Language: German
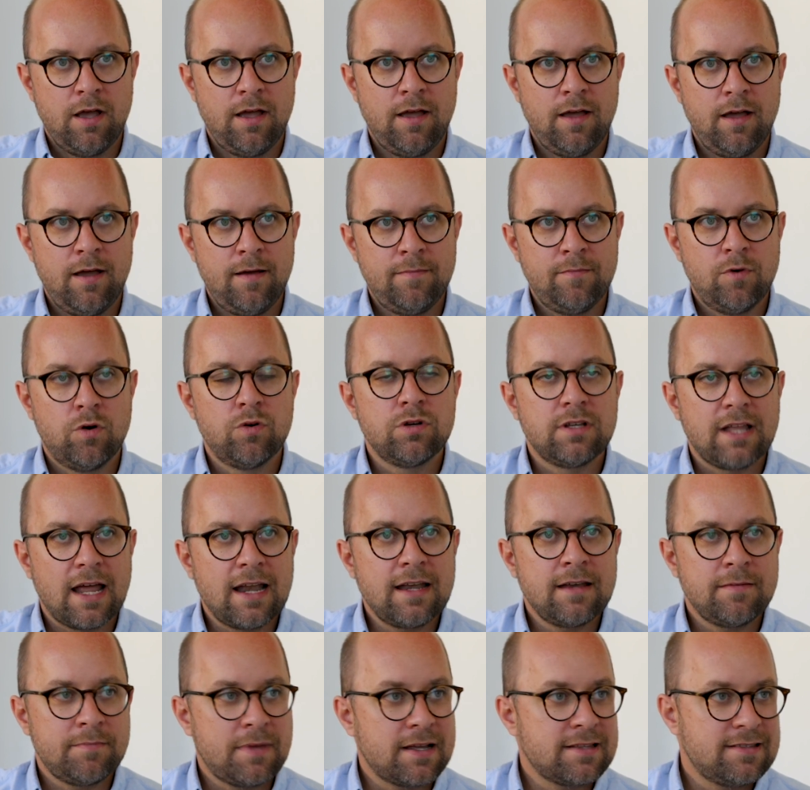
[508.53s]
ähm, und
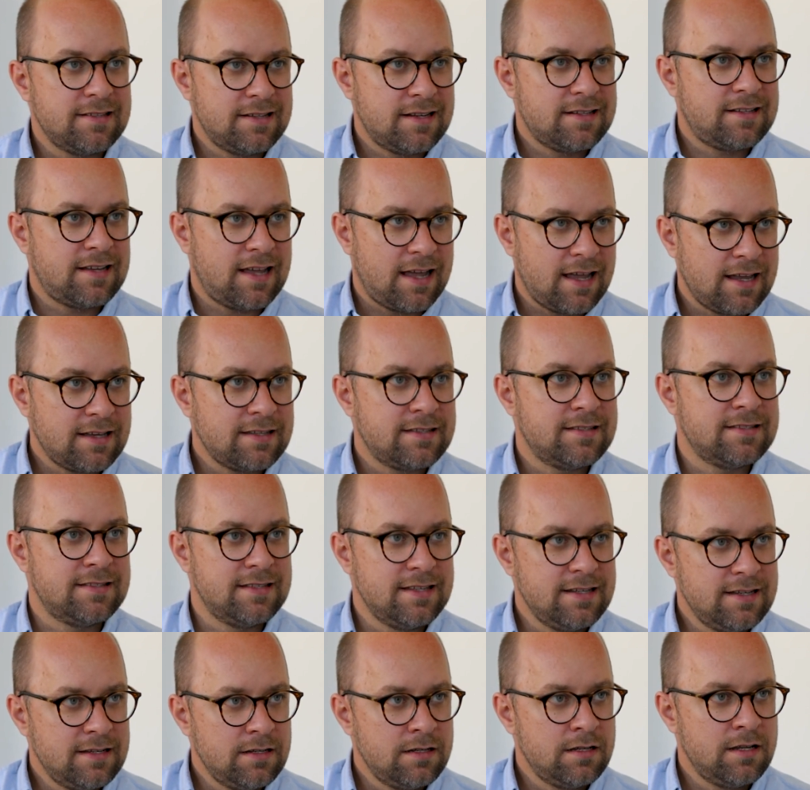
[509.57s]
dann macht es in der Tat
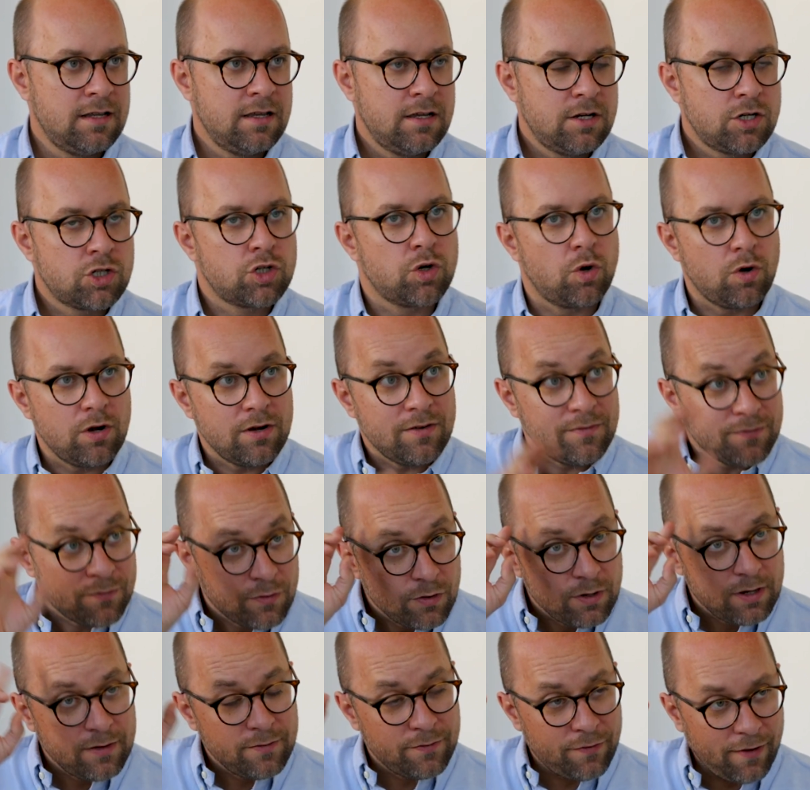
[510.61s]
Sinn, schon
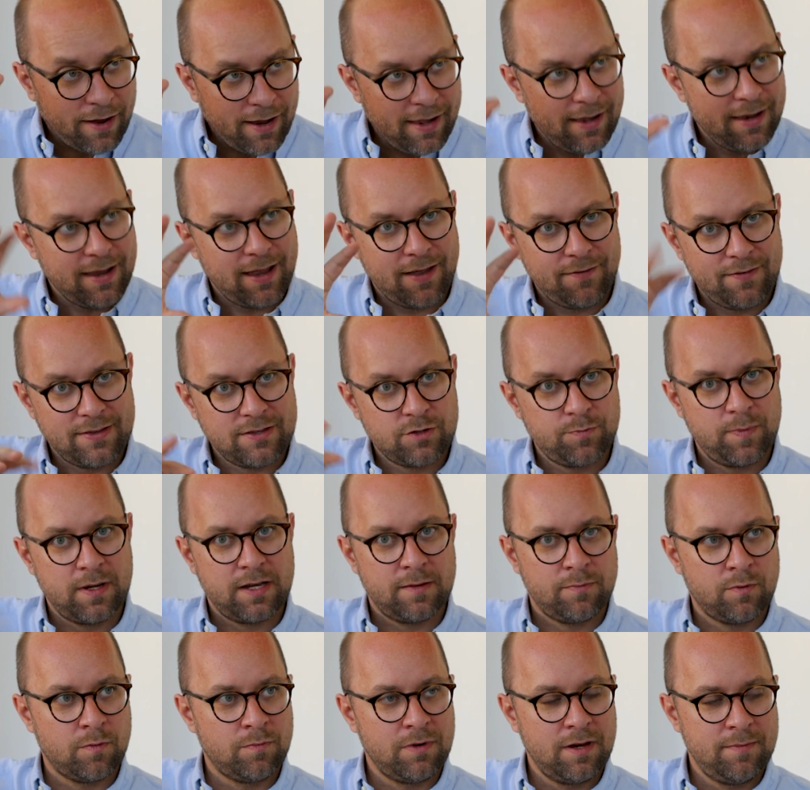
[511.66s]
für den Fall, ja, wenn es
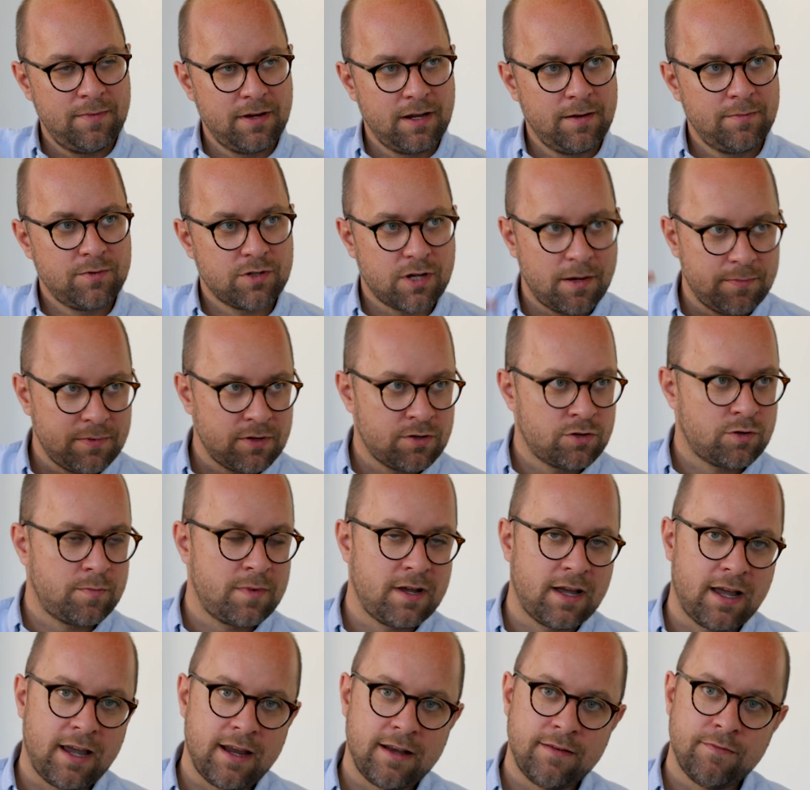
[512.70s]
später Probleme gibt, schreibt das schon
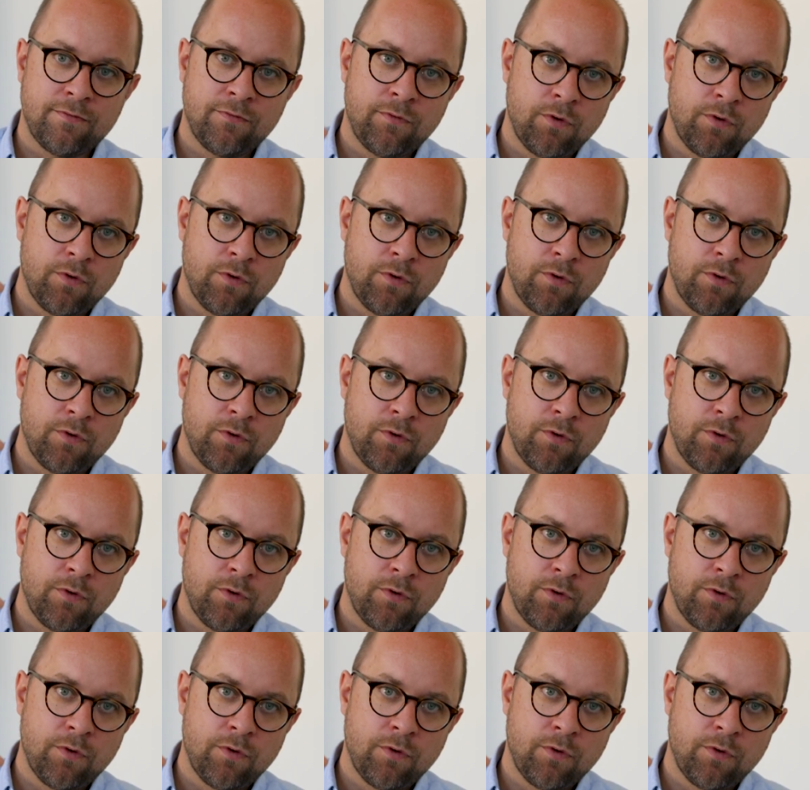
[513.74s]
mal rein.